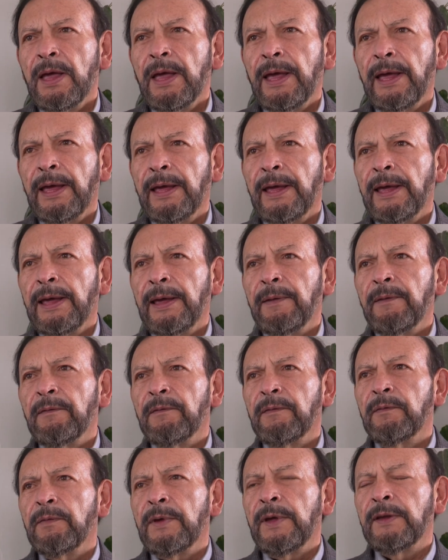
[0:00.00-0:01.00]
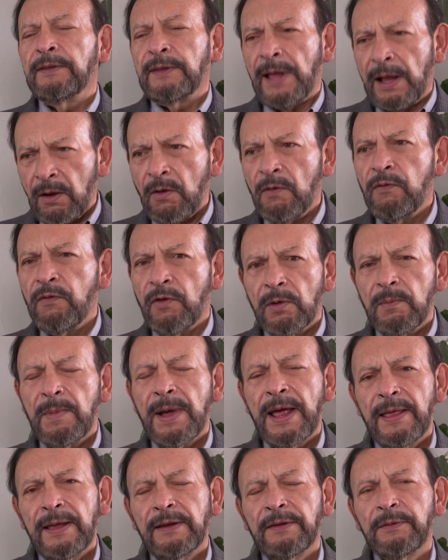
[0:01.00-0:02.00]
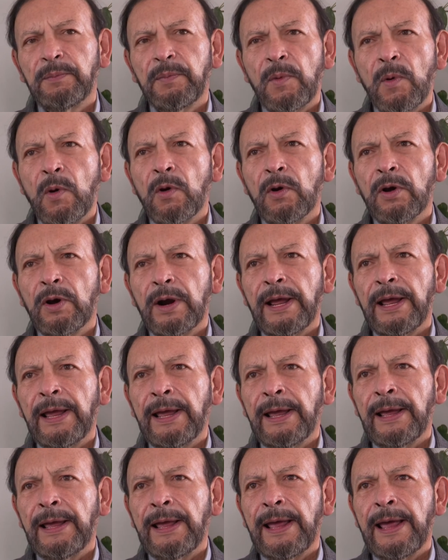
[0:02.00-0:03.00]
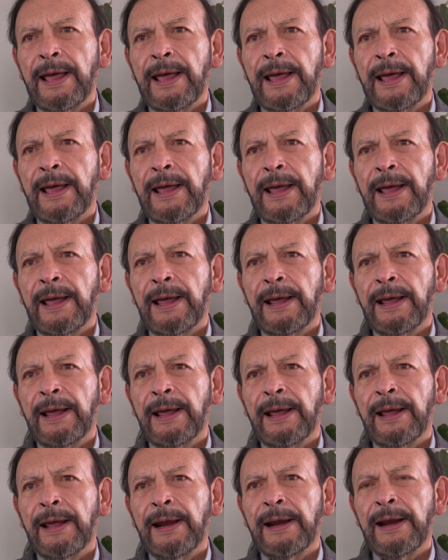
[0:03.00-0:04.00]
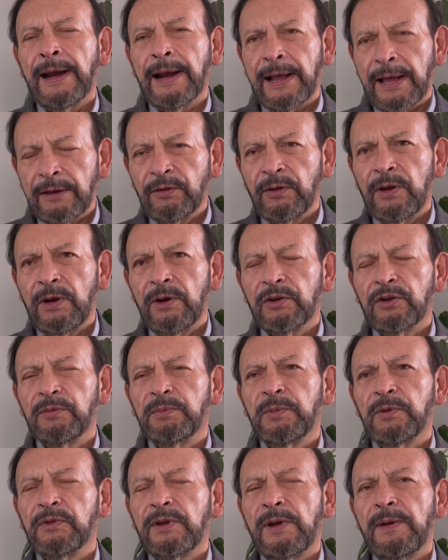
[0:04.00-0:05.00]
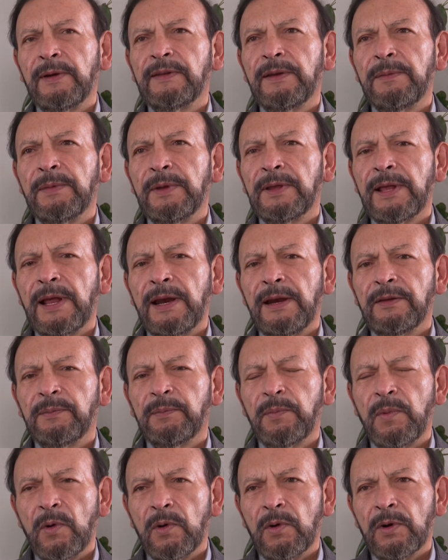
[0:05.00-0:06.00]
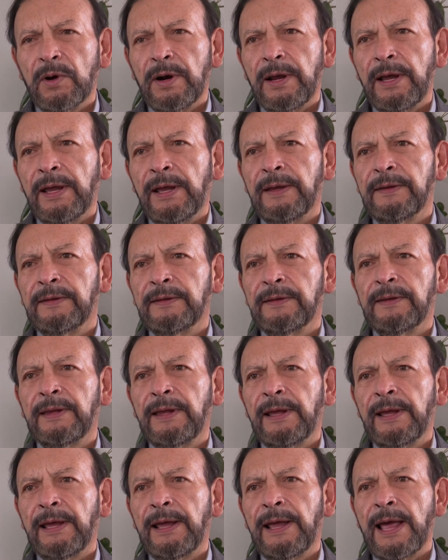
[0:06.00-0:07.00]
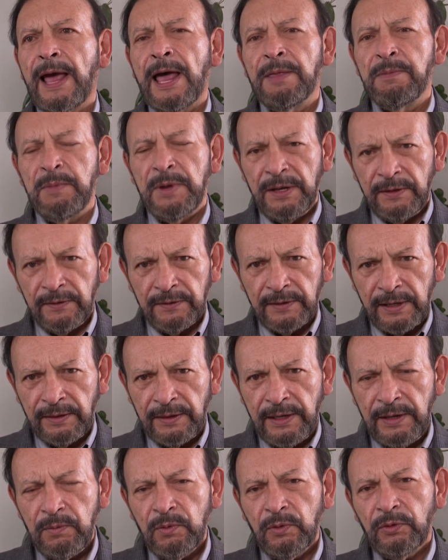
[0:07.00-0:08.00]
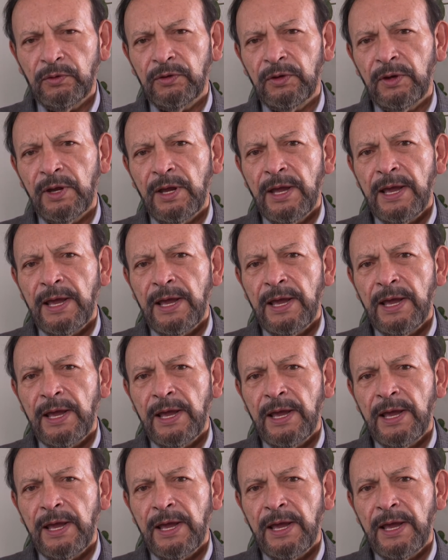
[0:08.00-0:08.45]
eh, están conformadas por, en el caso de los responsables ambientales, por este, administrativos,